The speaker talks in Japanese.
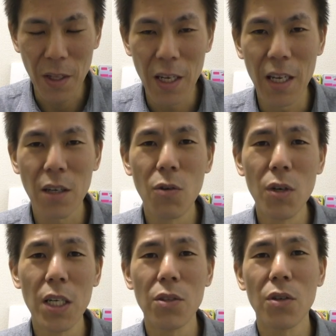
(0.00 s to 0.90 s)
えー、
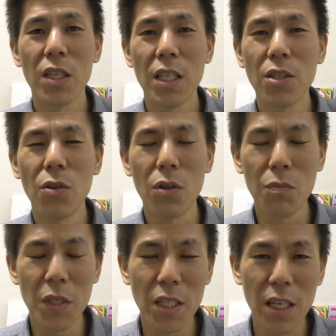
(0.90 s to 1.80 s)
今回の動画ね、ちょっと
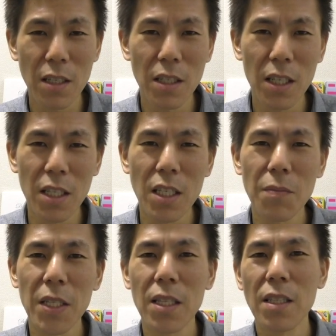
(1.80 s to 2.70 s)
短くなってし
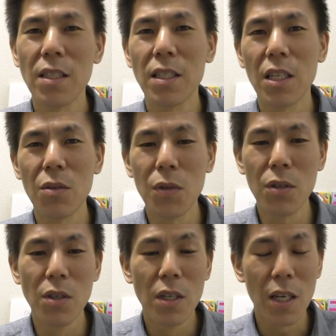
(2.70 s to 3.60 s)
まったんですけど
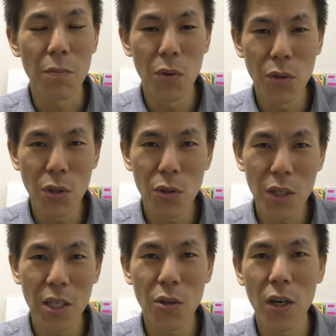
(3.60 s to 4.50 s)
も、えー、
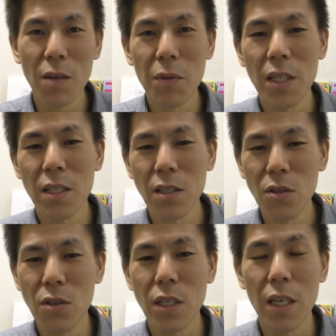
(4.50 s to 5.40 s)
ポイントサイトハピタス
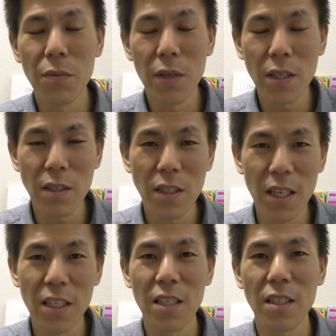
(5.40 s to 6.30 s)
の FX
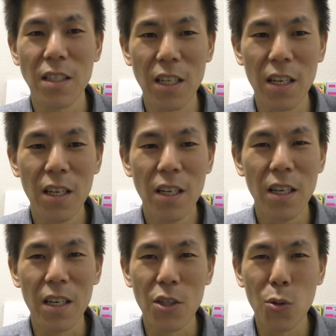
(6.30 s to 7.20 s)
案件ですね、
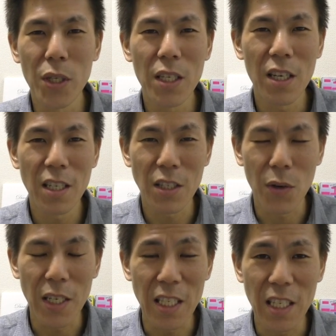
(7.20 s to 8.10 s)
えー、取引回数
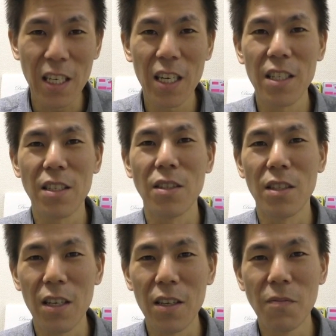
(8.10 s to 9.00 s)
は1回ですん
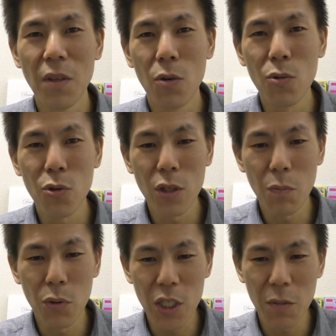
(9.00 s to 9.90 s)
で、本当に
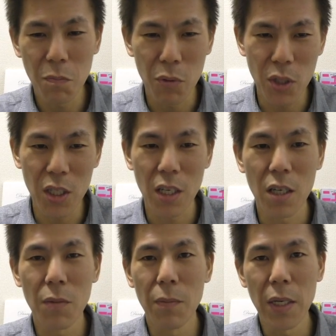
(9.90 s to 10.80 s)
ポチッポチってや
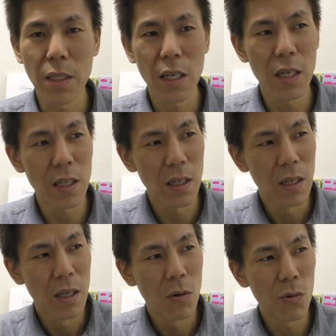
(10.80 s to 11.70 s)
れば、まあ、最、
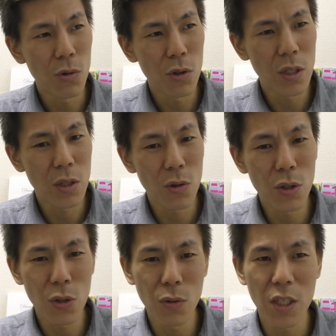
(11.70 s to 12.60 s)
本当にすご
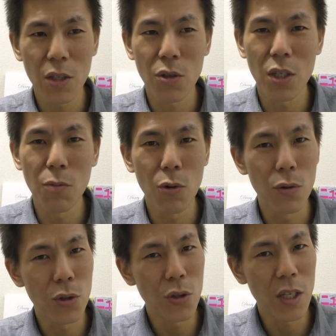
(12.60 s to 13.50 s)
い損したとしても
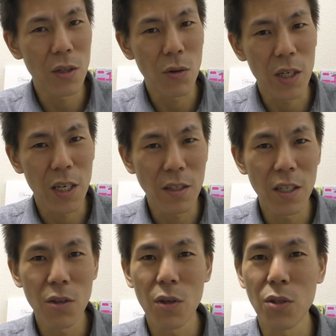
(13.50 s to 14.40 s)
50円とか
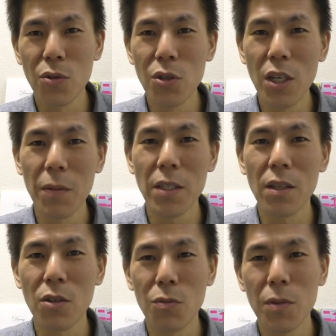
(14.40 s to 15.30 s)
100円とかそういうレベル
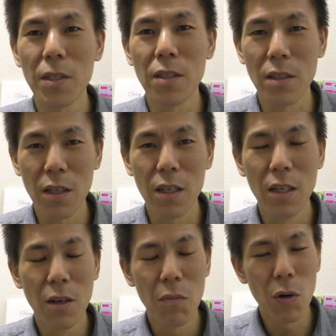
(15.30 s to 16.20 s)
だと思いますんで、
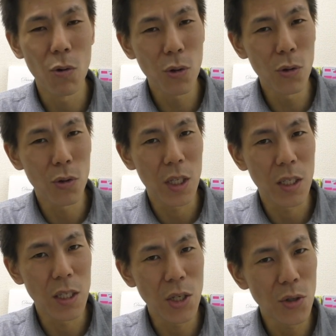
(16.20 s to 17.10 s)
まあ、ほとんどね
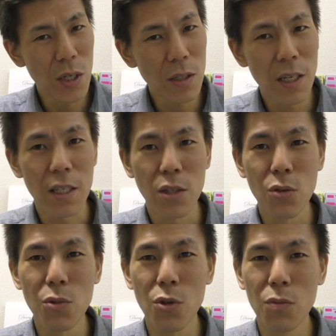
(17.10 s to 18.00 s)
20円ぐらいで
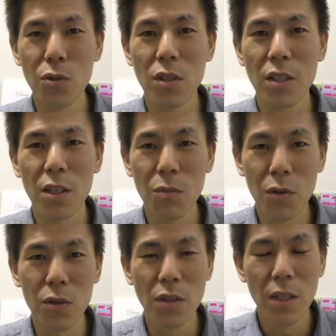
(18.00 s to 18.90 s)
済むと思うんですけど
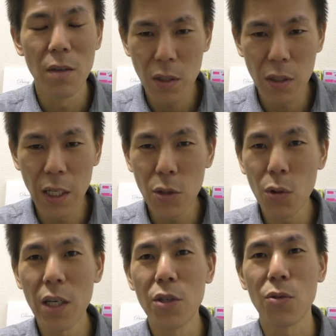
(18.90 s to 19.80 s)
もネット
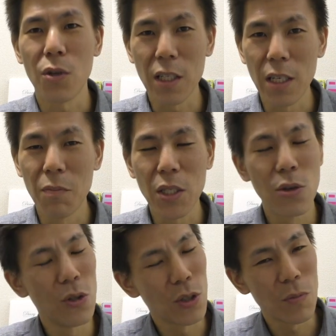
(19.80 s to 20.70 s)
環境とかね、まあ
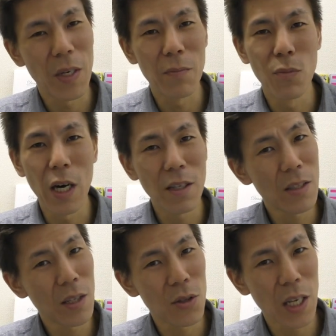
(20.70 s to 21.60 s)
そういうのに、まあある
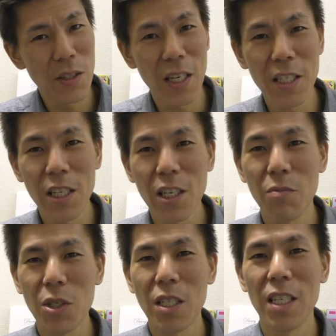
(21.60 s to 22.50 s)
程度さえされちゃうか
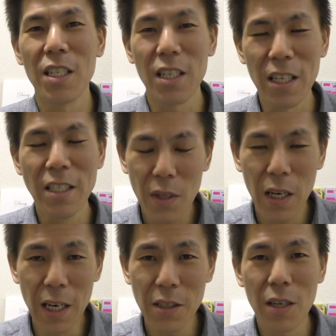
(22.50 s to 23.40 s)
もしれないんでね、
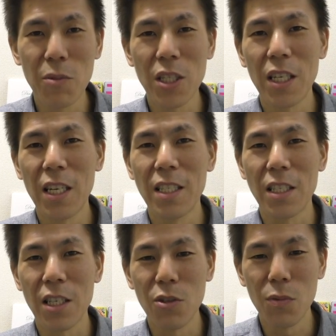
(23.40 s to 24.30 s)
あるかもしれないんで
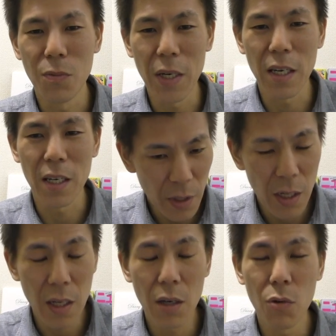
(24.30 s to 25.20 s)
すけども、まあ、
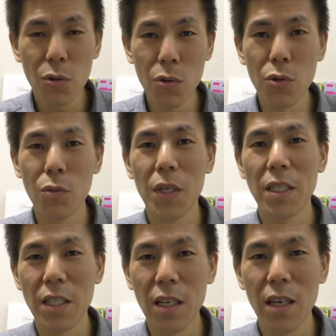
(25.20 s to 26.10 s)
えー、ほとんどの場
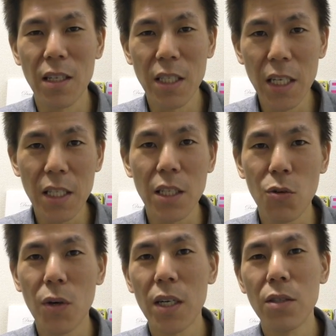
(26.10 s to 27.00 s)
合ね、あ利益で
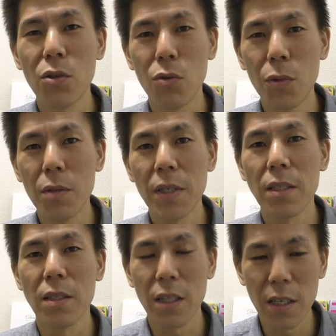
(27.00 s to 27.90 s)
追われると思いま
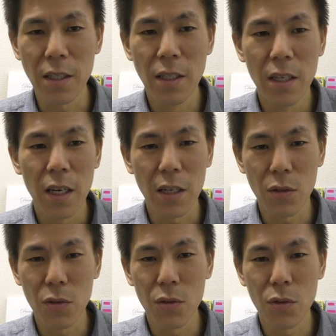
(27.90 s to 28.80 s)
すんで、あ
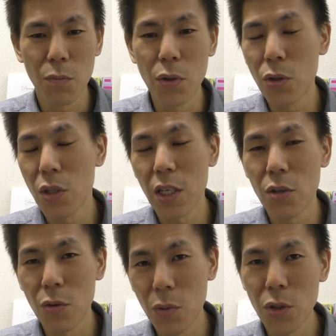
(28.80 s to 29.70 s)
の、
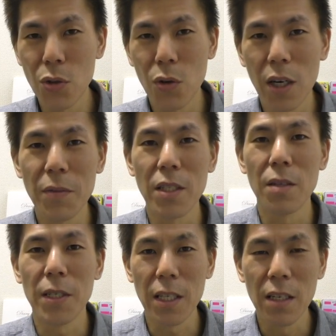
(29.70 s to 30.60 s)
ポイントサイトのポイントを加味す
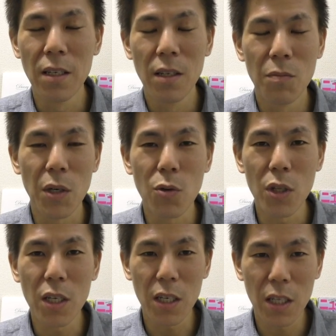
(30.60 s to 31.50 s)
ればね、まあこ
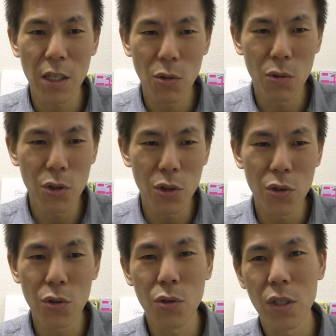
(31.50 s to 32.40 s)
れだけで投球
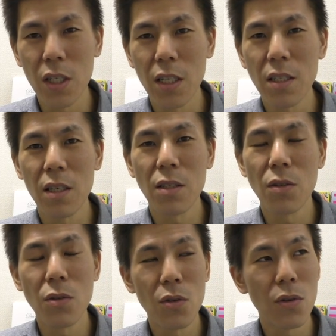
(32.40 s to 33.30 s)
ルートに換算す
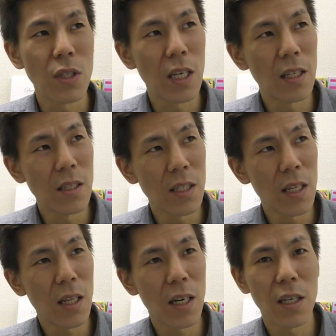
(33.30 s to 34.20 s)
ると、
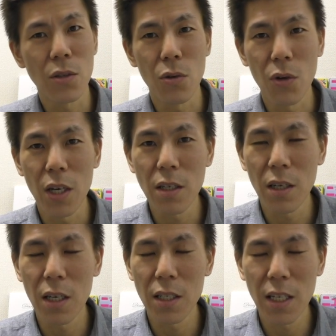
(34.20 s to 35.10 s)
3750、
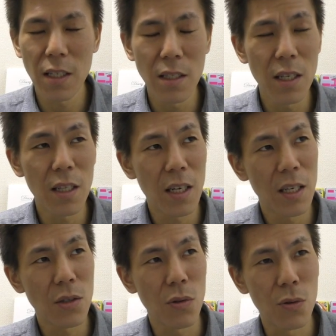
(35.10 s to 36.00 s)

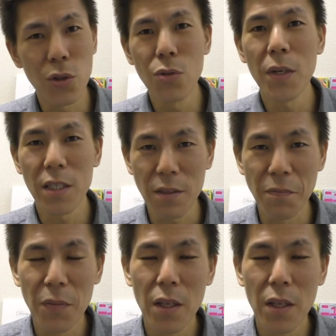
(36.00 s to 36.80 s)
えー、マイル、